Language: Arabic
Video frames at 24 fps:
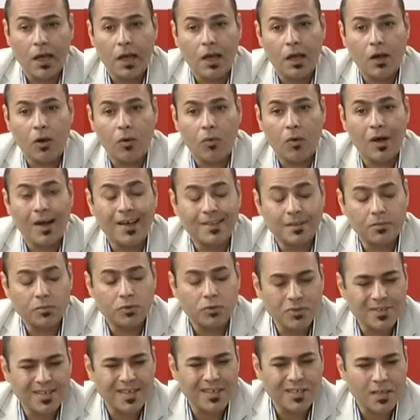آه، وهذا
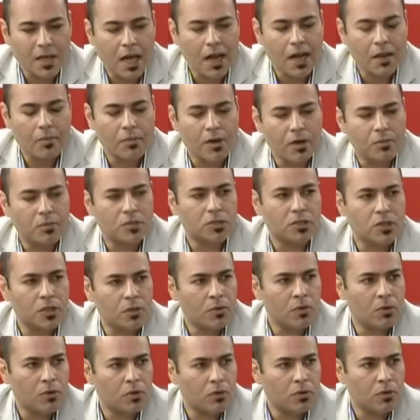بجوز الجانب اللي بيشكي
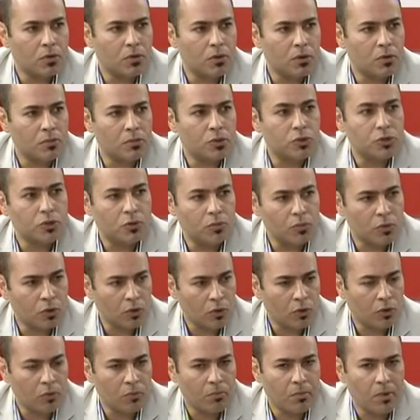منه بيشكوا منه
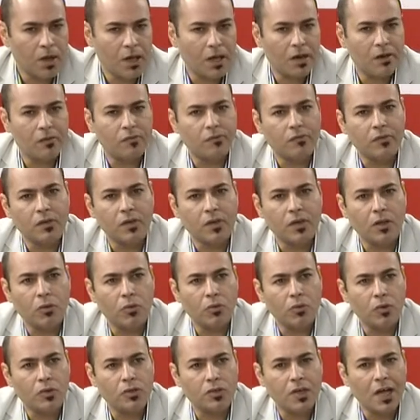العمال في اللي
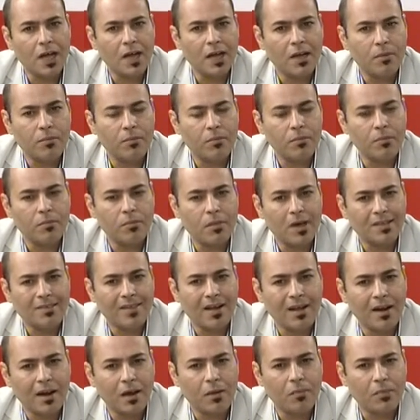هو الجانب ما
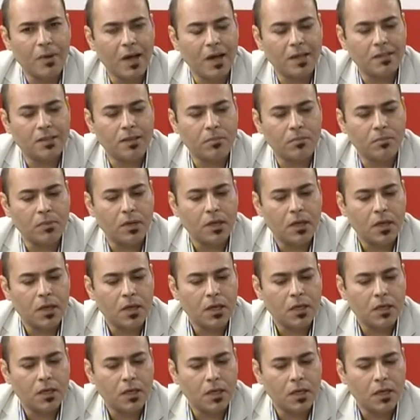يتعلق بعدم
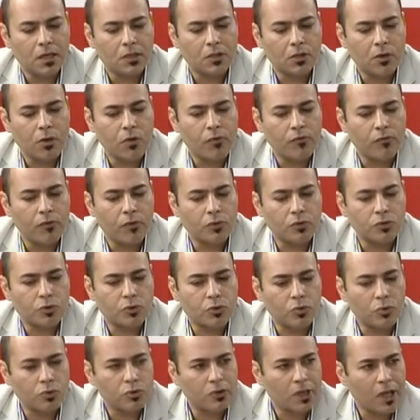آه، توفر
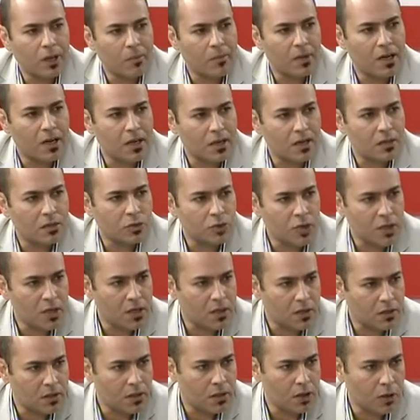شروط عمل
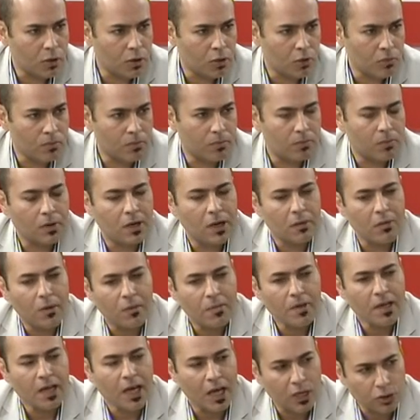جيد لهم لما
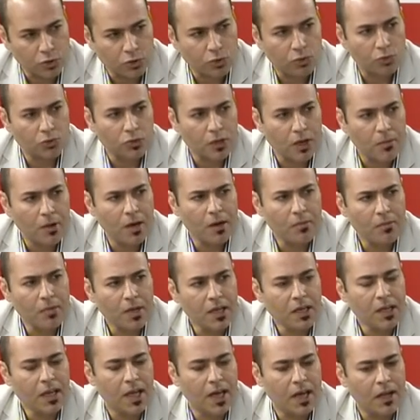بنحكي عن شروط عمل
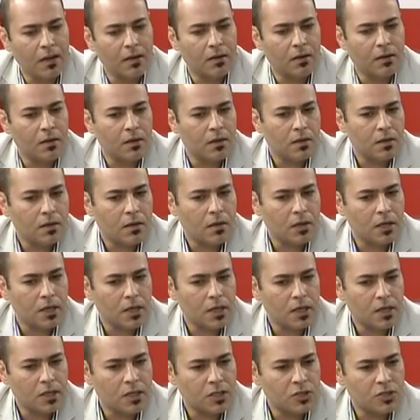بنحكي عن
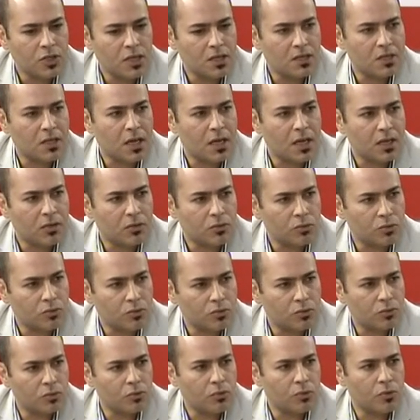إجازات
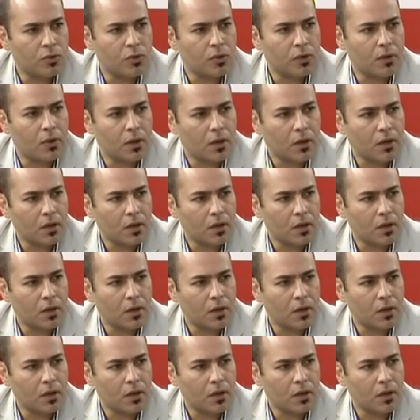أجور